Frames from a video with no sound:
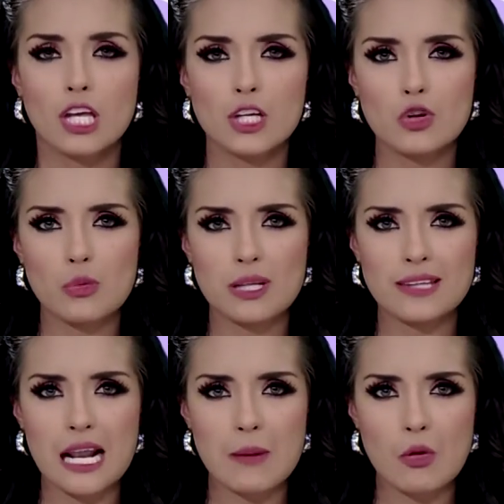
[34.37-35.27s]
y
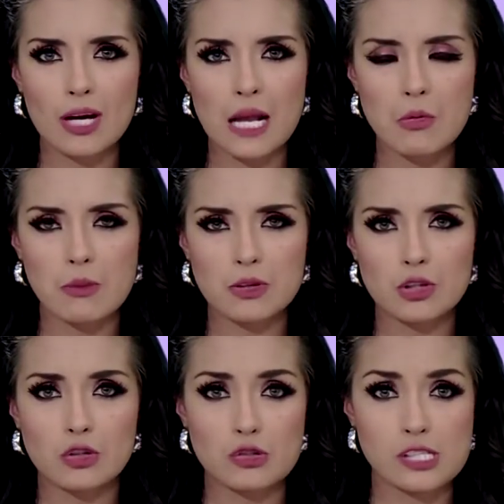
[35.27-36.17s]
cúbrete la boca al momento
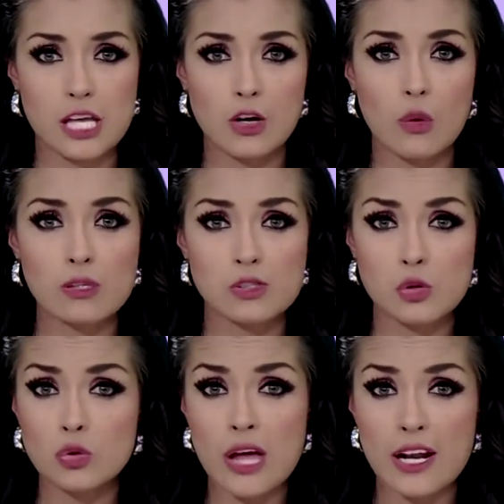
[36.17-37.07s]
de toser o
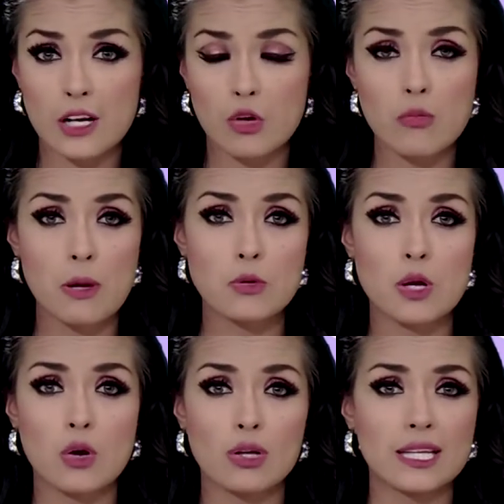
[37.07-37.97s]
estornudar con un
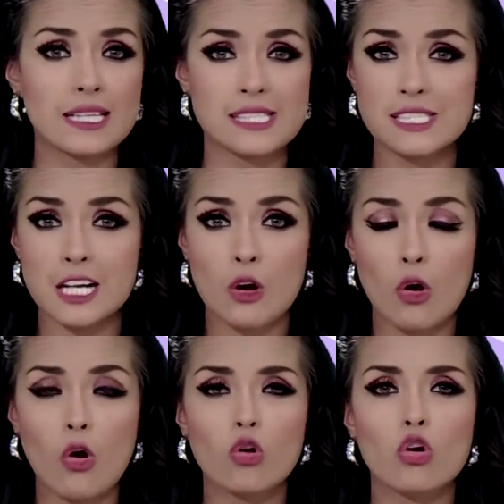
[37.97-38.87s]
pañuelo y deséchalo
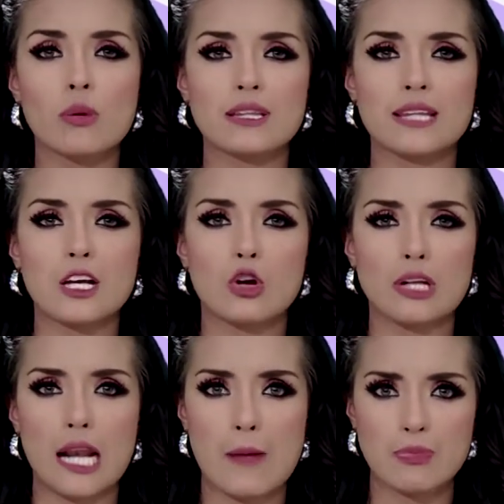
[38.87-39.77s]
o cúbrete con
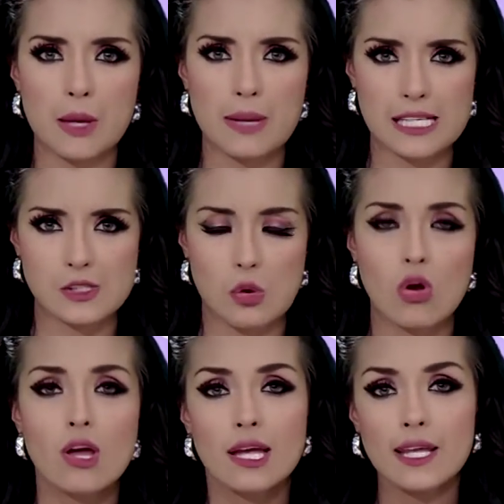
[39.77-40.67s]
el antebrazo.
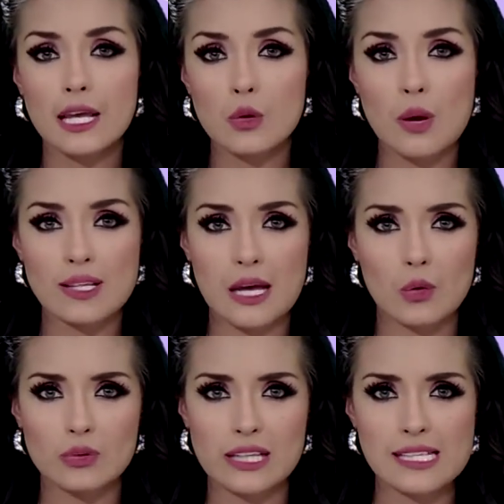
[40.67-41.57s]
Y recuerda
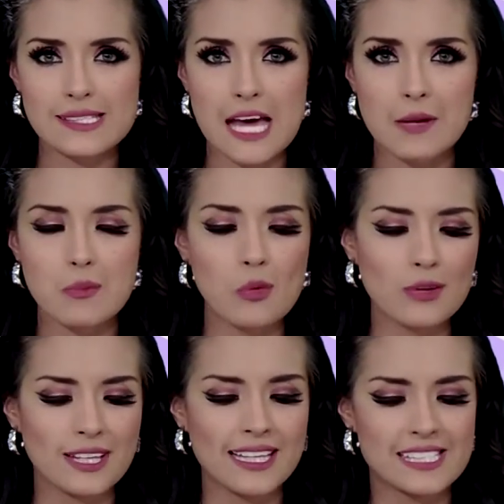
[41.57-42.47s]
utilizar
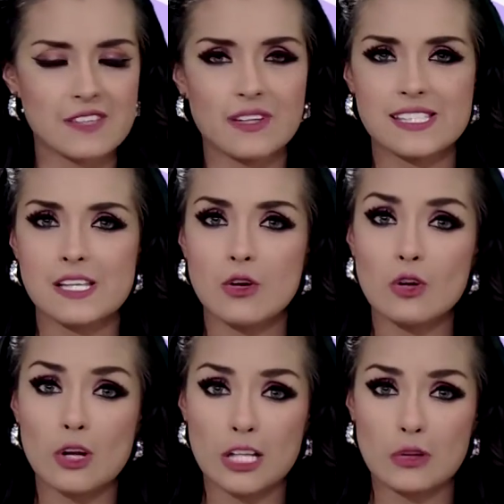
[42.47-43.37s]
multidesinfección
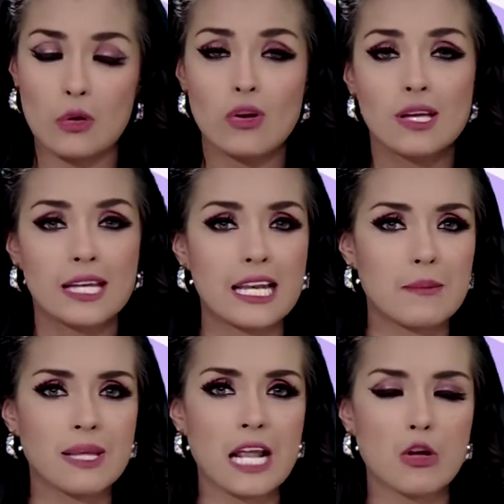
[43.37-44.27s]
Lorito, que
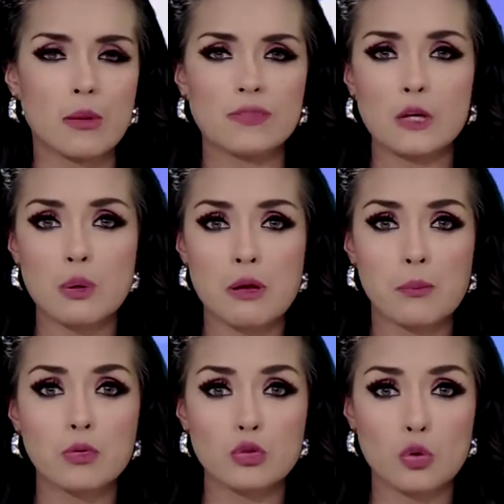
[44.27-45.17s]
elimina el
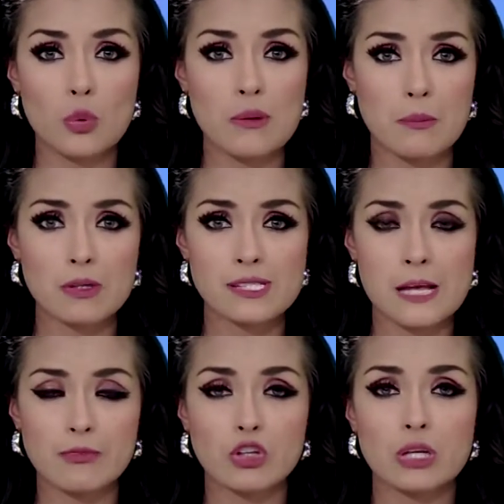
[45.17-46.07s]

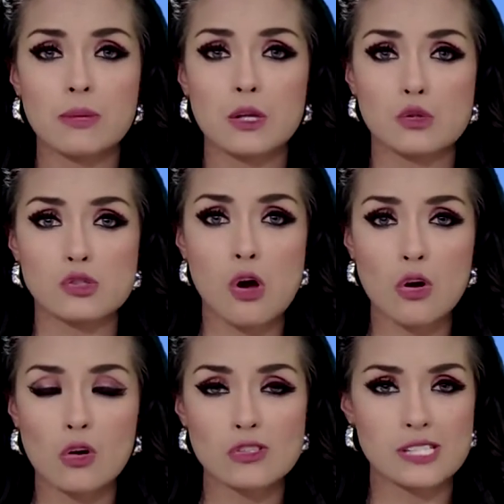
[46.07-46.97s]
99.9% de virus,
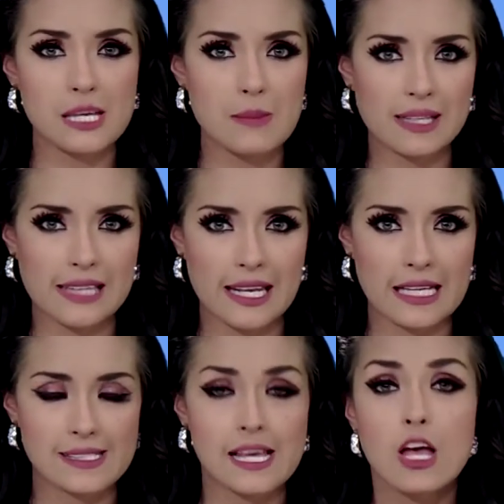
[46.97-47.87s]
hongos y
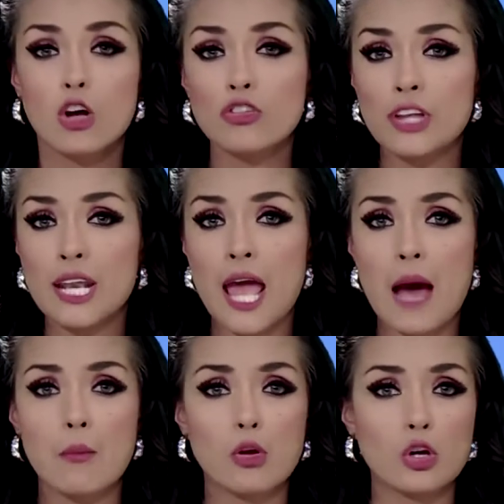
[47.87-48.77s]
bacterias. Contiene
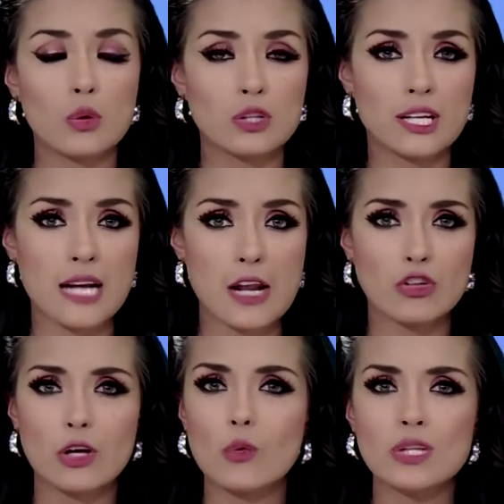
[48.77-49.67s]
amonio cuaternario
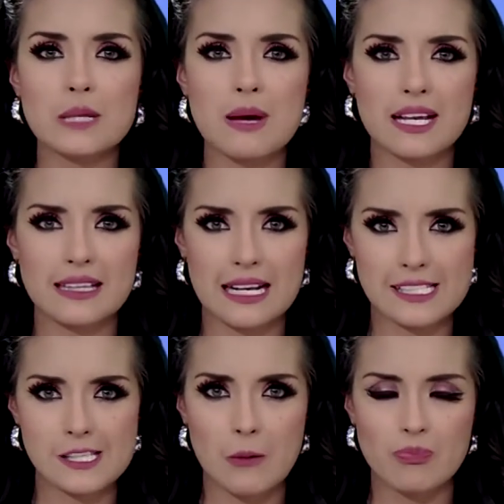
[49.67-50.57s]
de última
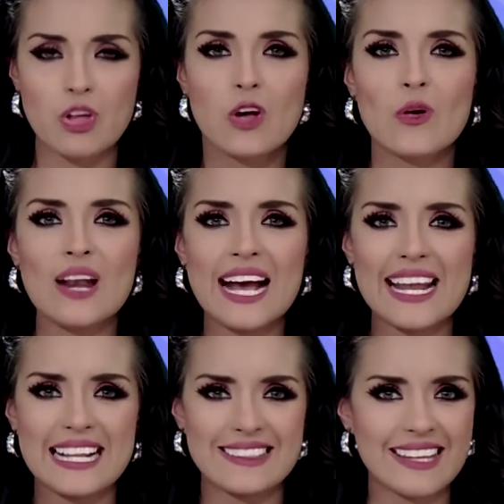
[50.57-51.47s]
generación. Con la
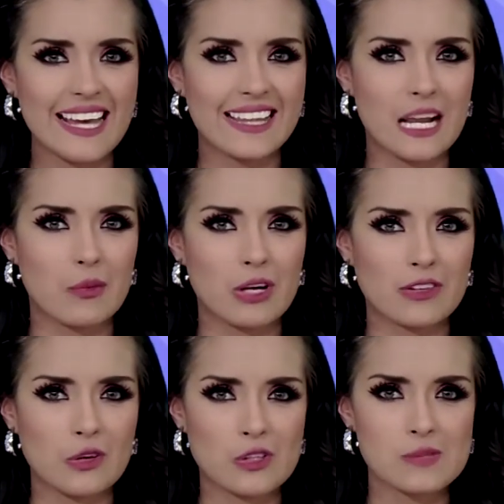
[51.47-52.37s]
garantía de
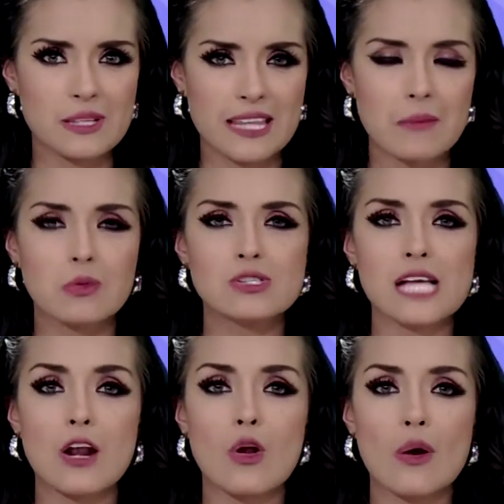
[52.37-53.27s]
Laboratorios Vita,
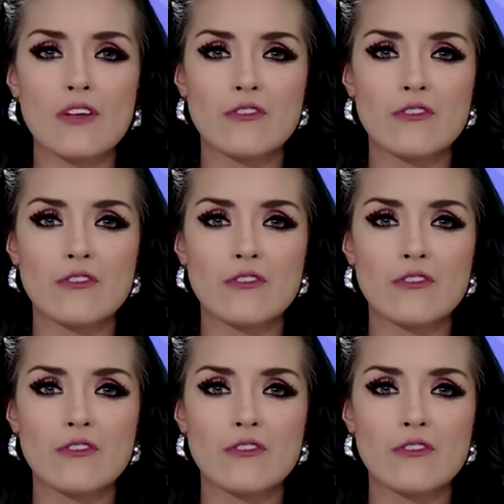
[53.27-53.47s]
búscalo en